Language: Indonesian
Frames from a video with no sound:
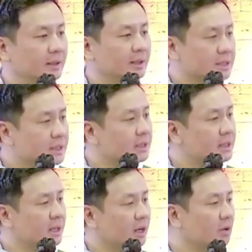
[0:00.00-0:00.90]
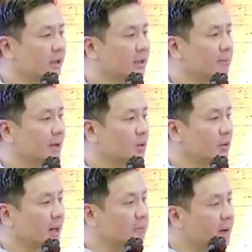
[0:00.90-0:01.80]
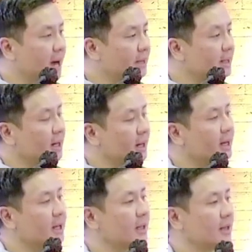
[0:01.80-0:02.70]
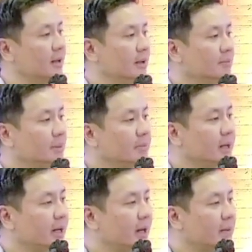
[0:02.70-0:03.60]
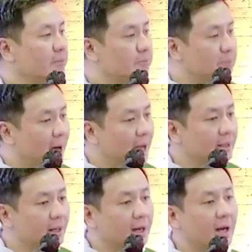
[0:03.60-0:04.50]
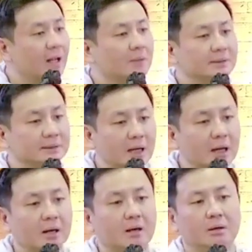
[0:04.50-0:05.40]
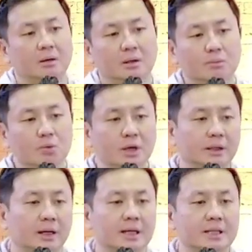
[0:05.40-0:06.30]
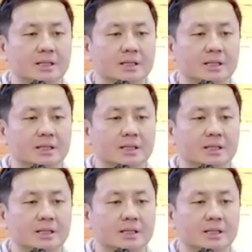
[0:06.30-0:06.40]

Jadi kalau kita melakukan banyak hal, memberikan banyak hal besar buat gereja,